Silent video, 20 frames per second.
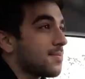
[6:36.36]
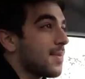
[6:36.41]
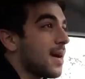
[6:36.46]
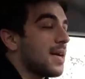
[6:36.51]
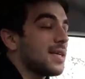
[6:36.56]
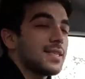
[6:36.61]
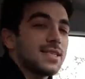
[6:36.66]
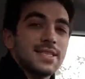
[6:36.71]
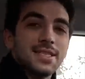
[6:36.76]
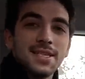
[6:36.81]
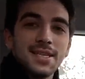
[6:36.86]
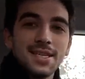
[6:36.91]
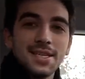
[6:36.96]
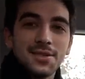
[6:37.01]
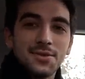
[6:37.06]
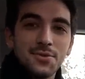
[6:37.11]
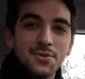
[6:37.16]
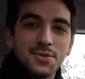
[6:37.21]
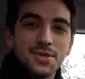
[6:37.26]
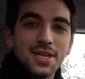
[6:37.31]
Ben size
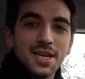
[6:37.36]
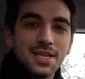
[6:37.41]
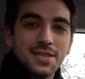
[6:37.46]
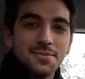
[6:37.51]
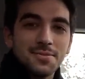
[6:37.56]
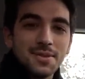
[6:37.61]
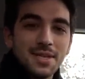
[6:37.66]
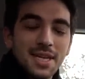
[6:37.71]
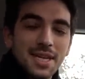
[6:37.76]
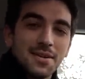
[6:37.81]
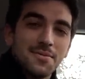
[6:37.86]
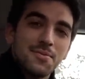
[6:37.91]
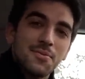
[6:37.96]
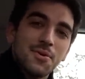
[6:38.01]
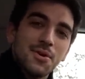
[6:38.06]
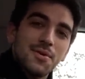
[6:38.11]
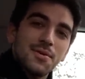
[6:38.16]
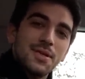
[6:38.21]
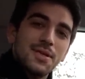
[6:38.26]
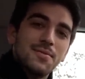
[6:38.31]
2-3 saatimi gene
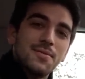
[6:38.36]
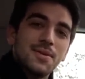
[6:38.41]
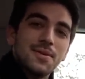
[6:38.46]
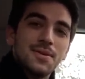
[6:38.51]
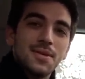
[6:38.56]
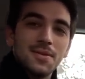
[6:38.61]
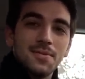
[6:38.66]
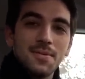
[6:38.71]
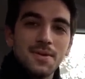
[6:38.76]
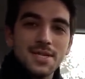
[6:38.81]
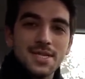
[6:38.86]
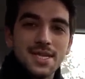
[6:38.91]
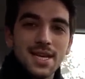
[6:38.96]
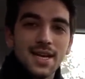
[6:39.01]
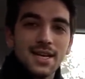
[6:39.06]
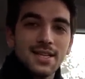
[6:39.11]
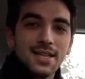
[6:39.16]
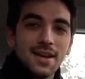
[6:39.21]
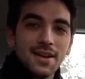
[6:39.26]
böyle 20-25 saniyede